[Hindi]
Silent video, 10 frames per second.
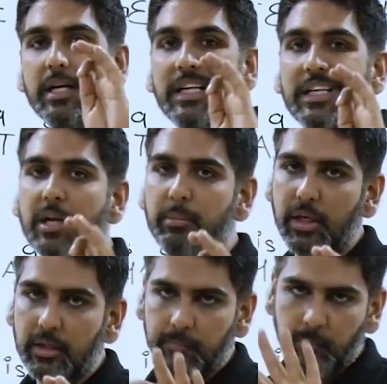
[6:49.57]

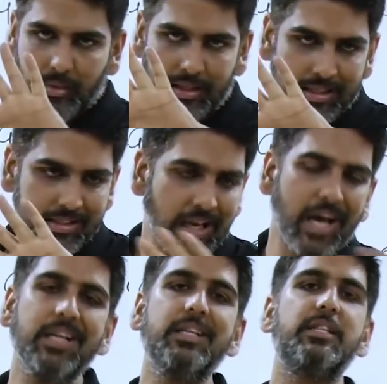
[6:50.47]
डिटर्मिनेंट ये
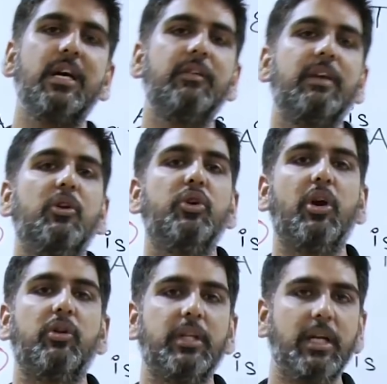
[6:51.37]
सारी की सारी वैल्यू क्या
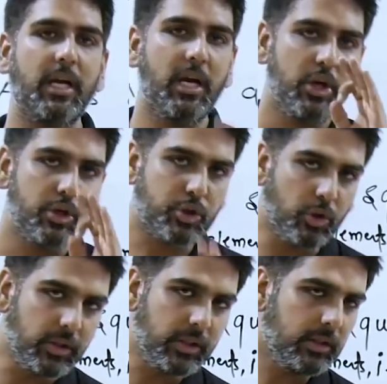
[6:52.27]
होती है
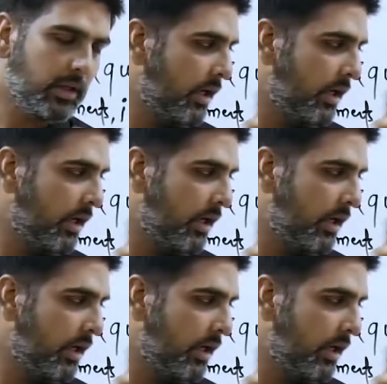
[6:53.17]
शून्य